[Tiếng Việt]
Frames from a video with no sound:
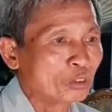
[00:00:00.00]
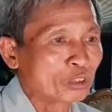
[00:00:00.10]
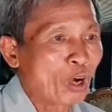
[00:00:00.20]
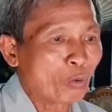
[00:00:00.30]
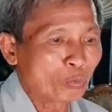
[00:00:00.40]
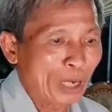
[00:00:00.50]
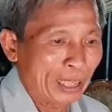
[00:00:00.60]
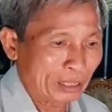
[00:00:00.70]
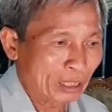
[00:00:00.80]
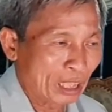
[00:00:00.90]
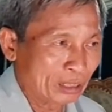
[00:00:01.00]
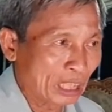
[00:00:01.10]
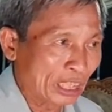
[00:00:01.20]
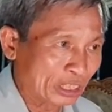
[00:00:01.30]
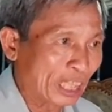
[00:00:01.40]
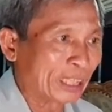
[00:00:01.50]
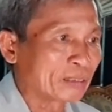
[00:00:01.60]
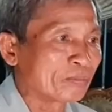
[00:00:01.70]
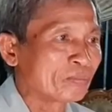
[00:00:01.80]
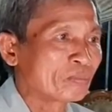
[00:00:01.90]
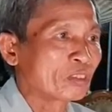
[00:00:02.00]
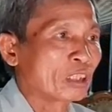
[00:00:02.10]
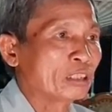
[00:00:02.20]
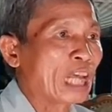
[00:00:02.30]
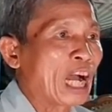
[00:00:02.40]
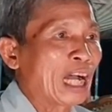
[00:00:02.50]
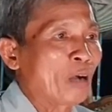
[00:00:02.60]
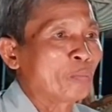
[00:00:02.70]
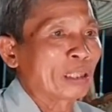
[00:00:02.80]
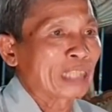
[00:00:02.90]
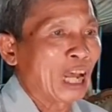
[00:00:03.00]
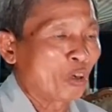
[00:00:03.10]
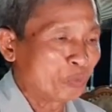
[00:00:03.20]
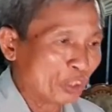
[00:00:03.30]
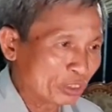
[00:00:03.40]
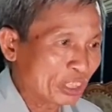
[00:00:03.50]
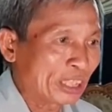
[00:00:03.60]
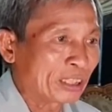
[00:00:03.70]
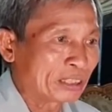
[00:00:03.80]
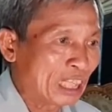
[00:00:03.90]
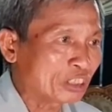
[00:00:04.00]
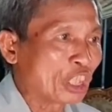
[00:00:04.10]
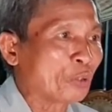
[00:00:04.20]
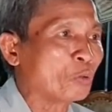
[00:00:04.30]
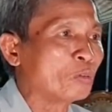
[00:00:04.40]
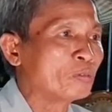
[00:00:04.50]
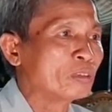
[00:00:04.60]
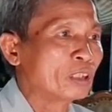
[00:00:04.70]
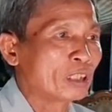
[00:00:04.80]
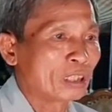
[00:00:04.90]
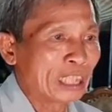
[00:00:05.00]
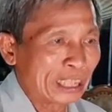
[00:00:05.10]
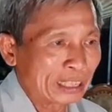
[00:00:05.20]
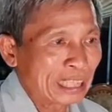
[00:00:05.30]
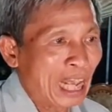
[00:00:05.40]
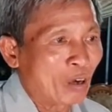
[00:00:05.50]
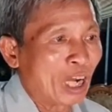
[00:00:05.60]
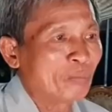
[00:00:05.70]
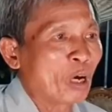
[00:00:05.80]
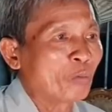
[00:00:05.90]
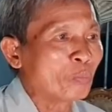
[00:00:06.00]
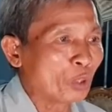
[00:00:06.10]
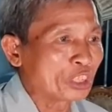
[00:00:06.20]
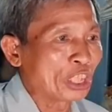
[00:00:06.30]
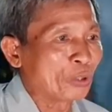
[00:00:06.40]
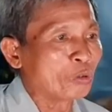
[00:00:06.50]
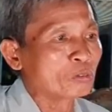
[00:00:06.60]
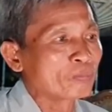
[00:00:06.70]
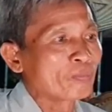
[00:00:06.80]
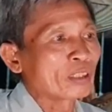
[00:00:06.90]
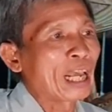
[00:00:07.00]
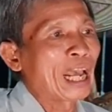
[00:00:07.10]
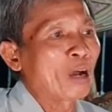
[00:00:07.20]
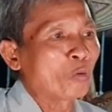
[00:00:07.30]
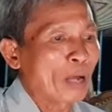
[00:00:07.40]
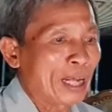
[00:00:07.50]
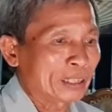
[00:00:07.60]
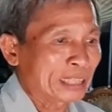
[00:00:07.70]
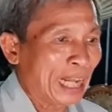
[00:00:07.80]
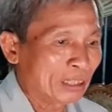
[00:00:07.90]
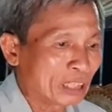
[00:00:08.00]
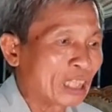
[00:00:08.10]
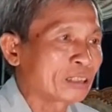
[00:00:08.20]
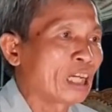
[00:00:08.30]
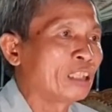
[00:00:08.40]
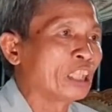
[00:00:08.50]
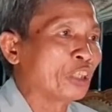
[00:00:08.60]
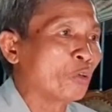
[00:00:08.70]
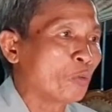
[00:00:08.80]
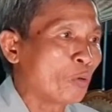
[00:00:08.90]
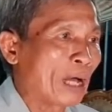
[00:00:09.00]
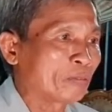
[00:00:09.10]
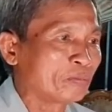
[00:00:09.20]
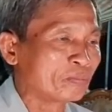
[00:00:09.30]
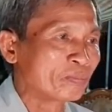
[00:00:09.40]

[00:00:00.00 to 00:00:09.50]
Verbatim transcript: thôn quê cho đến thị thiền nhờ ông mà tạo phước duyên rất nhiều liền vào ở một buổi chiều hào quang sáng rực trên liều phú ông